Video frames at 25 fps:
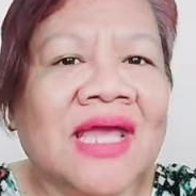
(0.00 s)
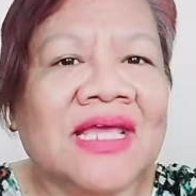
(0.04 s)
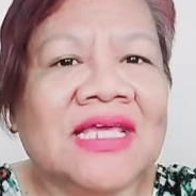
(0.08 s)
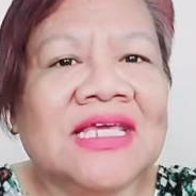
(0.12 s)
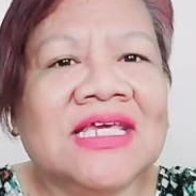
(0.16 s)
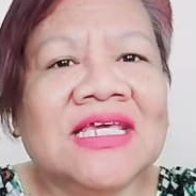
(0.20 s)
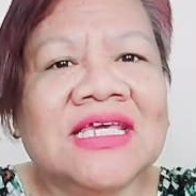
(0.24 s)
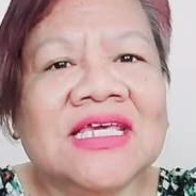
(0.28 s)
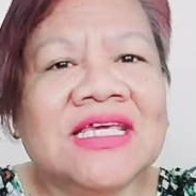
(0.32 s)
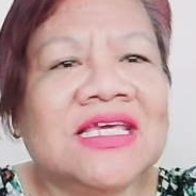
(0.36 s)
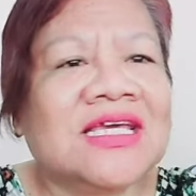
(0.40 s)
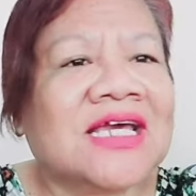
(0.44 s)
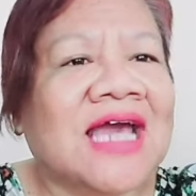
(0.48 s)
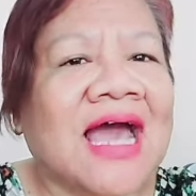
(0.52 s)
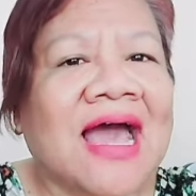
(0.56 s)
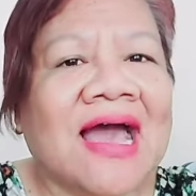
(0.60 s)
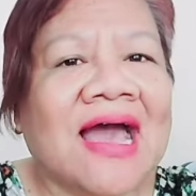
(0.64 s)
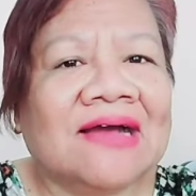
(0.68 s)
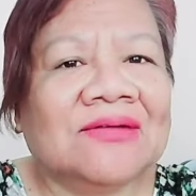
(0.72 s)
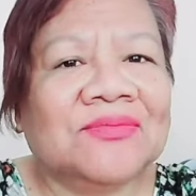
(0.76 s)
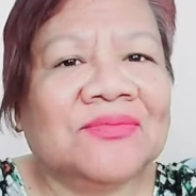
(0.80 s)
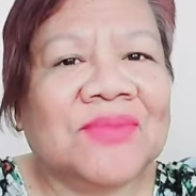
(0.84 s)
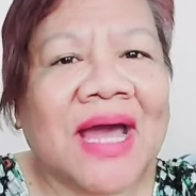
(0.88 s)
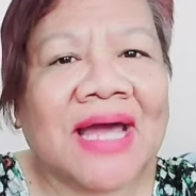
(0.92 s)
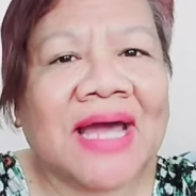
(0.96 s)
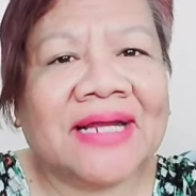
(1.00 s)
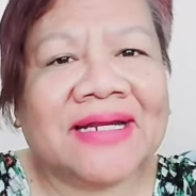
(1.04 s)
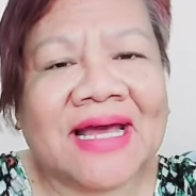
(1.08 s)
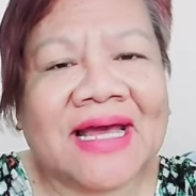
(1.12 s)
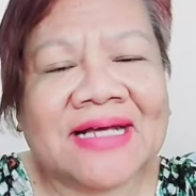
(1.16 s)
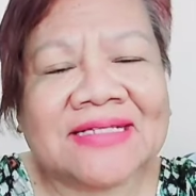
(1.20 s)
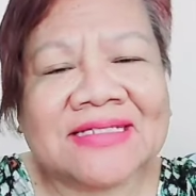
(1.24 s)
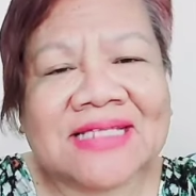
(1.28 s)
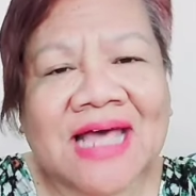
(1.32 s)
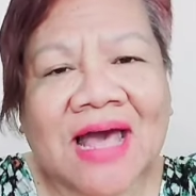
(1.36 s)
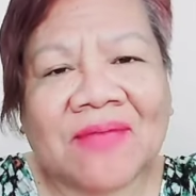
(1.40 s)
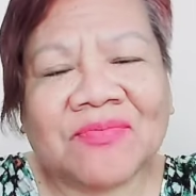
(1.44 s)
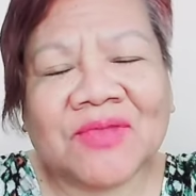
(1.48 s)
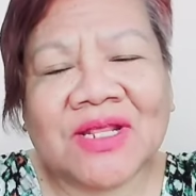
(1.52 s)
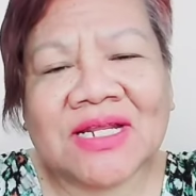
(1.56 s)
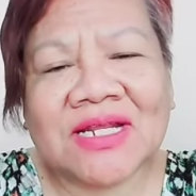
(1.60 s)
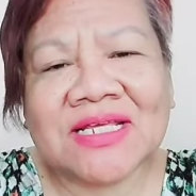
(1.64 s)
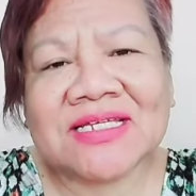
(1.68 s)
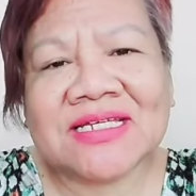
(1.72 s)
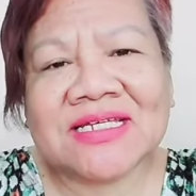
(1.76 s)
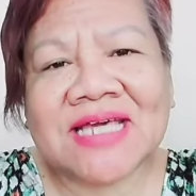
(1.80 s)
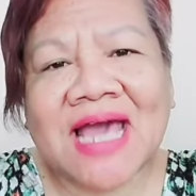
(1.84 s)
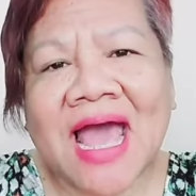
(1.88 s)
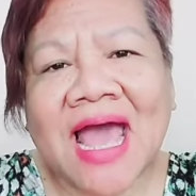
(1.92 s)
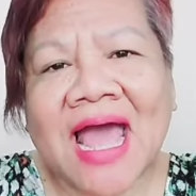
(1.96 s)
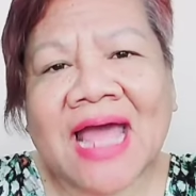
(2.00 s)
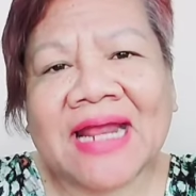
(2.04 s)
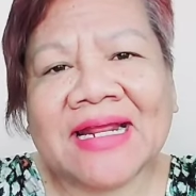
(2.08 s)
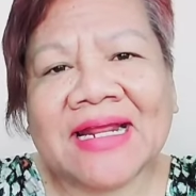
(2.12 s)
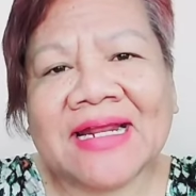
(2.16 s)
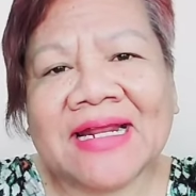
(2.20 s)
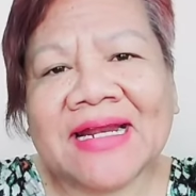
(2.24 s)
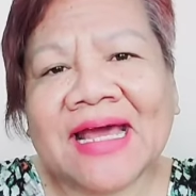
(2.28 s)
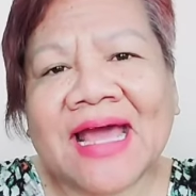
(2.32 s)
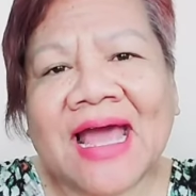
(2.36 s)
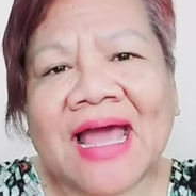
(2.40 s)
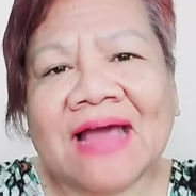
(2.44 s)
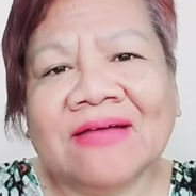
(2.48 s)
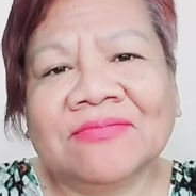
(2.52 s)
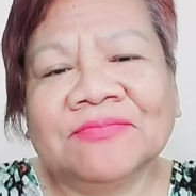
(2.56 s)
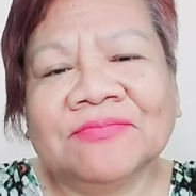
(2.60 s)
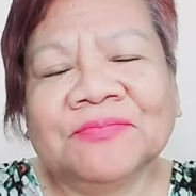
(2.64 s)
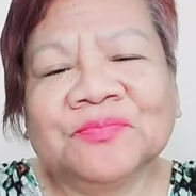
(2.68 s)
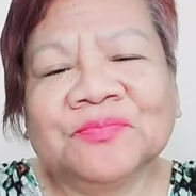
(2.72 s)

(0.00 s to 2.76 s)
อีข้างบ้านทางสามนาฬิกาแล้วนะคะ